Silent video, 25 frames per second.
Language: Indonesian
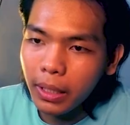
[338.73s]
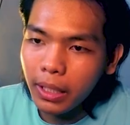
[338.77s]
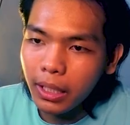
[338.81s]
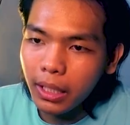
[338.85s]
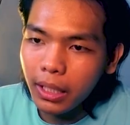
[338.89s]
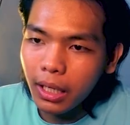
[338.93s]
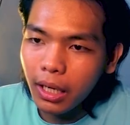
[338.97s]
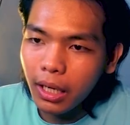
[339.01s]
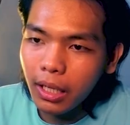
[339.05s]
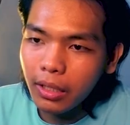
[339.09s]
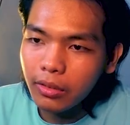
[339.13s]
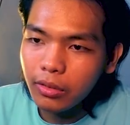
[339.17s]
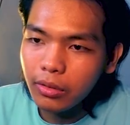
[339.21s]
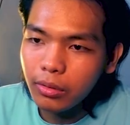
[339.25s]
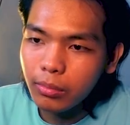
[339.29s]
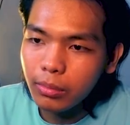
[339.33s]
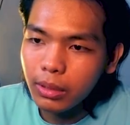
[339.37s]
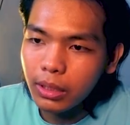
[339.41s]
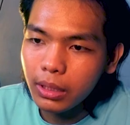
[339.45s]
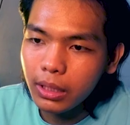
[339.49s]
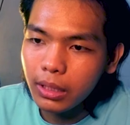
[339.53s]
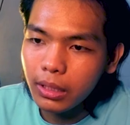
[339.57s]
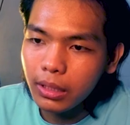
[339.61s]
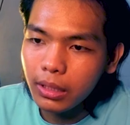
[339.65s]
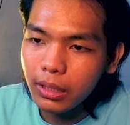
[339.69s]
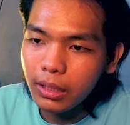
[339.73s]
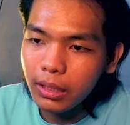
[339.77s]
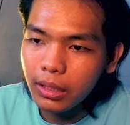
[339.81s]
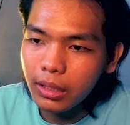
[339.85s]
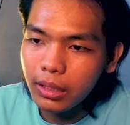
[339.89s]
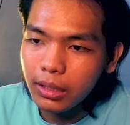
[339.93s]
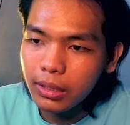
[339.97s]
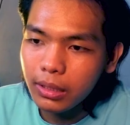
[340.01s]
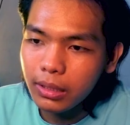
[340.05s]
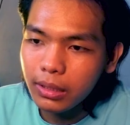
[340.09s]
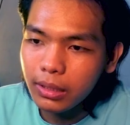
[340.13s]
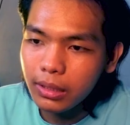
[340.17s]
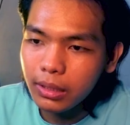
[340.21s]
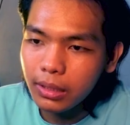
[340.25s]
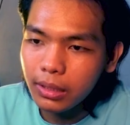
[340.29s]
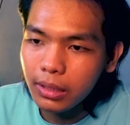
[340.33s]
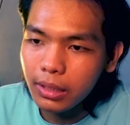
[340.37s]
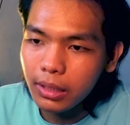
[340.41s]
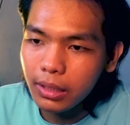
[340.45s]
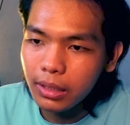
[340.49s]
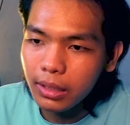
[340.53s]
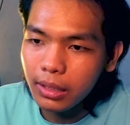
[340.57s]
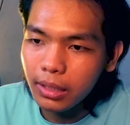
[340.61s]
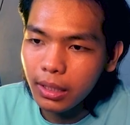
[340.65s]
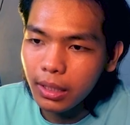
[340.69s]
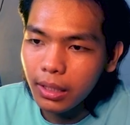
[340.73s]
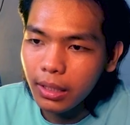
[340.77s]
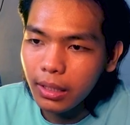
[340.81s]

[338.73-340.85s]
pengen langsung bikin ini sih